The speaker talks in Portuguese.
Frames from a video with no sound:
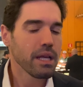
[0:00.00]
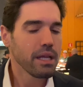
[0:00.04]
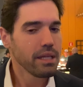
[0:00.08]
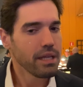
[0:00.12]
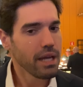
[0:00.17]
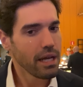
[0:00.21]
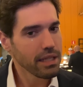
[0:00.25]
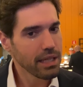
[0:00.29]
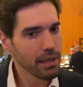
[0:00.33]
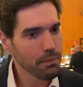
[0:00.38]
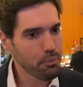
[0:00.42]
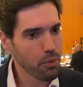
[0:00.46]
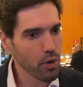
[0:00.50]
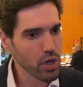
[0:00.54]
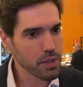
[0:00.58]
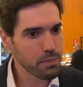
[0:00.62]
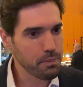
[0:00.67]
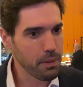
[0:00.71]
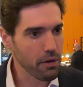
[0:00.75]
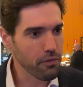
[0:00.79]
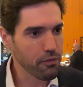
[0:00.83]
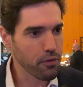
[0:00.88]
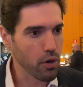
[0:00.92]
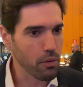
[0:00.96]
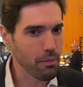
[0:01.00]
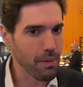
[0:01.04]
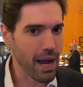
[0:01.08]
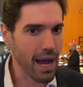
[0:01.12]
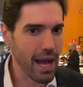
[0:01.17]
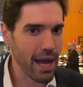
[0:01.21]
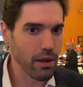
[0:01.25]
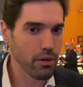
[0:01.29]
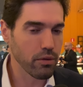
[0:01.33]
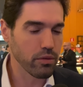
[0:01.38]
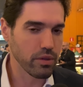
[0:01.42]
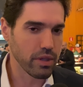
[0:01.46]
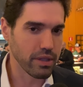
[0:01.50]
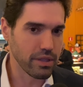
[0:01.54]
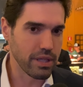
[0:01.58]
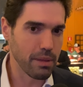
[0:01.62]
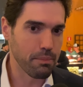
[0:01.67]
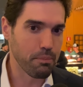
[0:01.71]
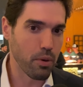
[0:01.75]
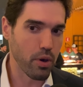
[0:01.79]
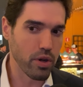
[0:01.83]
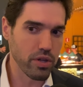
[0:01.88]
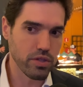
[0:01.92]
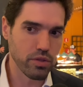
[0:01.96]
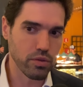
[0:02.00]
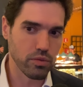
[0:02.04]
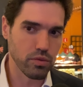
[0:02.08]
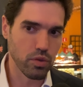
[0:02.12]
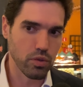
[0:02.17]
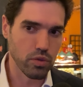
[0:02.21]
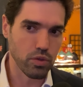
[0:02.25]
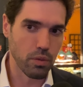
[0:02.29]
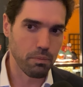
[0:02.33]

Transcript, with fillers: E aí depois de performar, depois do,